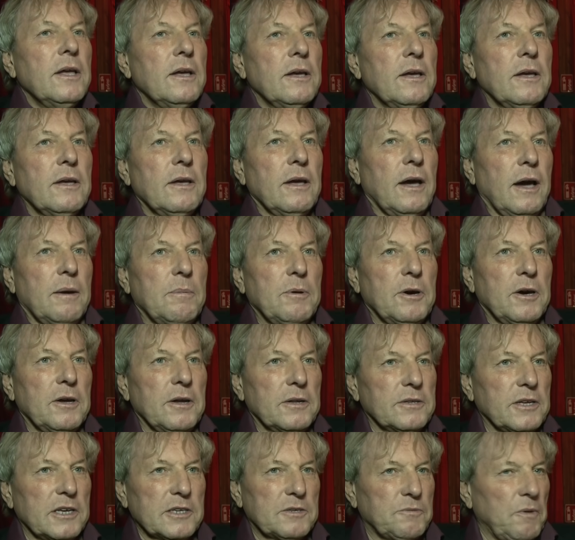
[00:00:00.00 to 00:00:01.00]
äh,
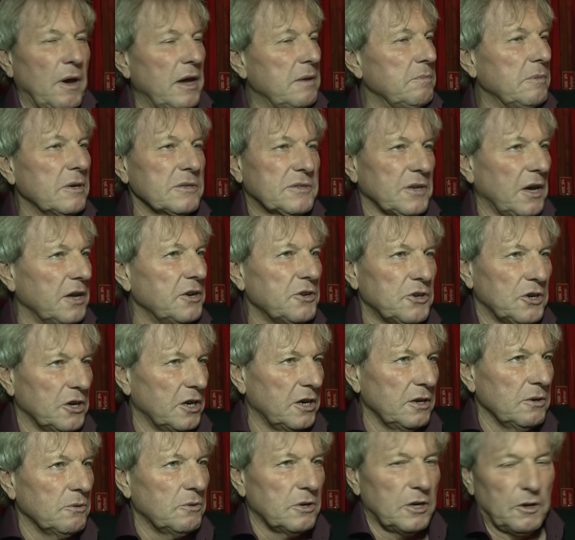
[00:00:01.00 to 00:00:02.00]
aber das war immer sein
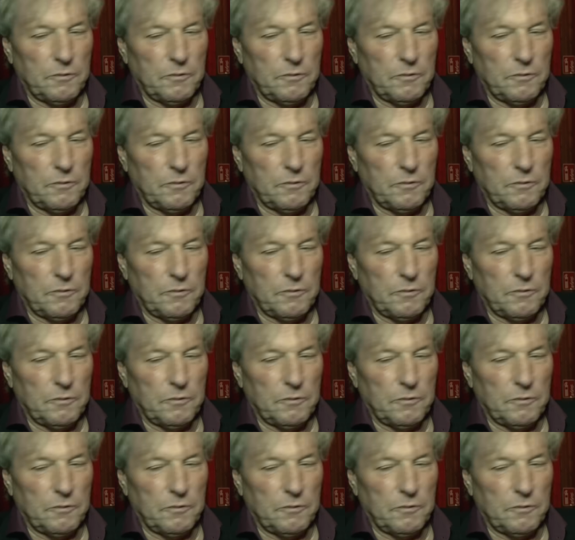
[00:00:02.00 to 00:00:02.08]
Ding und